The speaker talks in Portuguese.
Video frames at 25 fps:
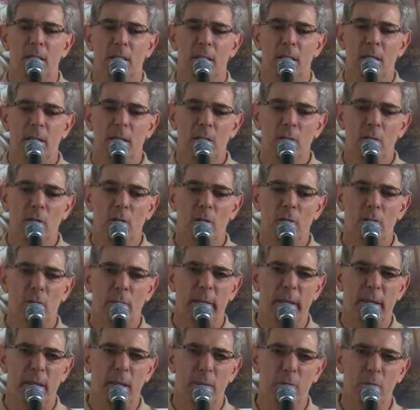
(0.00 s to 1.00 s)
E se nós
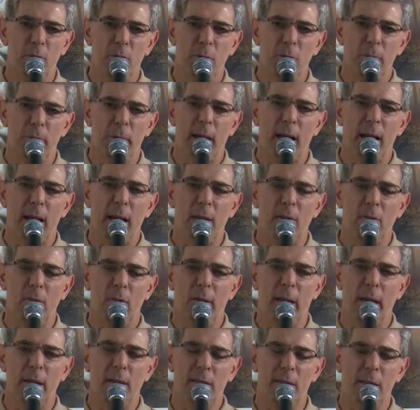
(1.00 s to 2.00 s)
cometemos um pecado, o
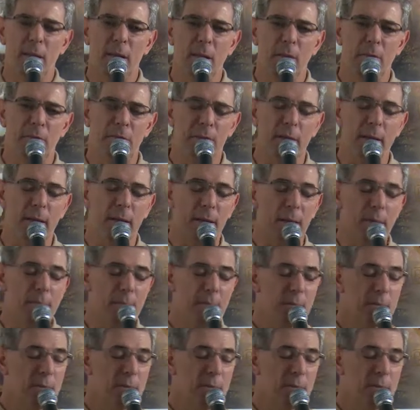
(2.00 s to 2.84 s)
que, é que significa?